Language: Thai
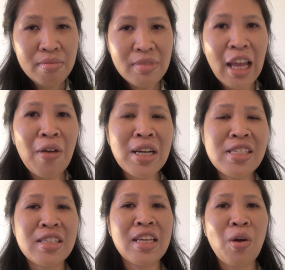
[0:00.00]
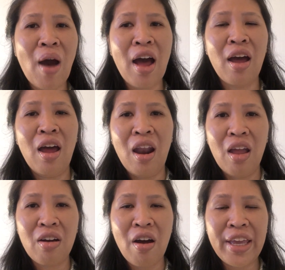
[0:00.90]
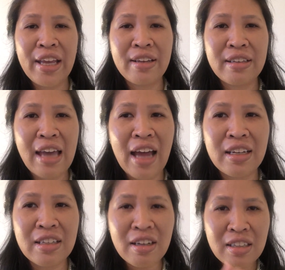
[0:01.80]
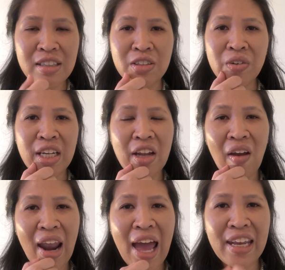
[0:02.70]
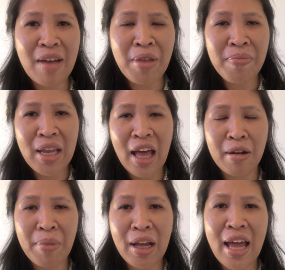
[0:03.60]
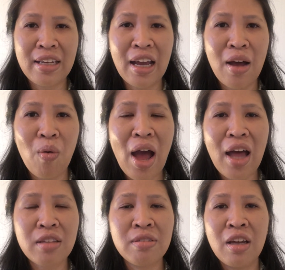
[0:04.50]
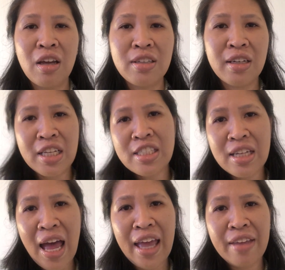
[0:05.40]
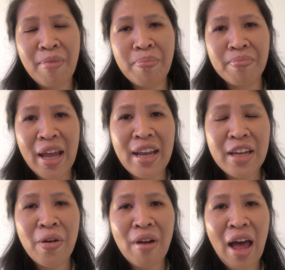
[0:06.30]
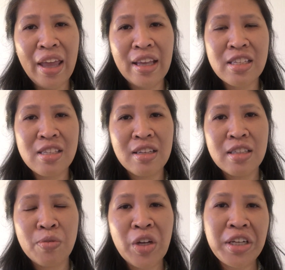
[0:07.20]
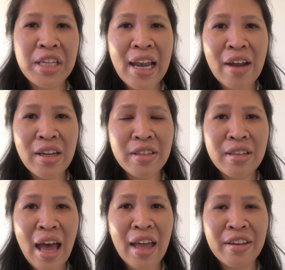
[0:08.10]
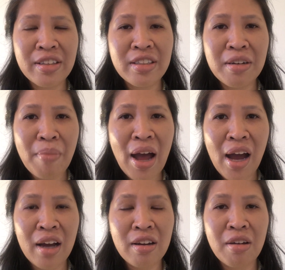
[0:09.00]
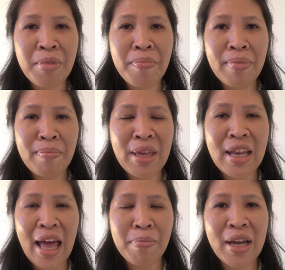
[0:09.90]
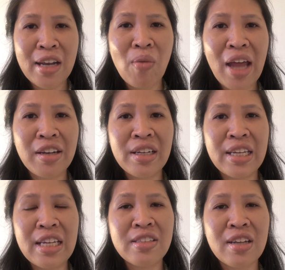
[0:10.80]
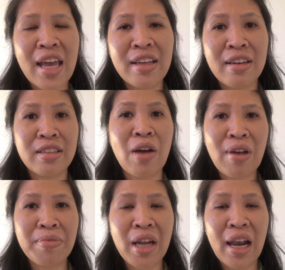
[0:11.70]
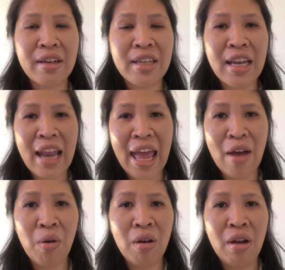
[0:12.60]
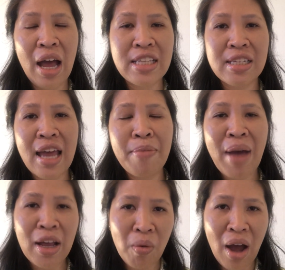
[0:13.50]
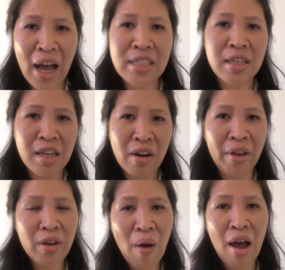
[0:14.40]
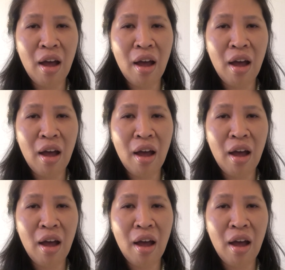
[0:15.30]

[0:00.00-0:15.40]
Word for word: เท่ากันจะดีกว่าแล้วก็อีกอย่างหนึ่งก็คือธุรกิจออนไลน์เนี่ยไม่มีหลักประกันนะคะว่าเดือนนี้จะได้แบบรายได้เท่าไหร่สมมติเดือนที่แล้วได้ได้เงินเยอะมากก็ไม่มีหลักประกันว่าเดือนนี้จะได้เงินเท่ากับเดือนที่แล้วอาจจะได้มากกว่าอาจจะได้น้อยกว่า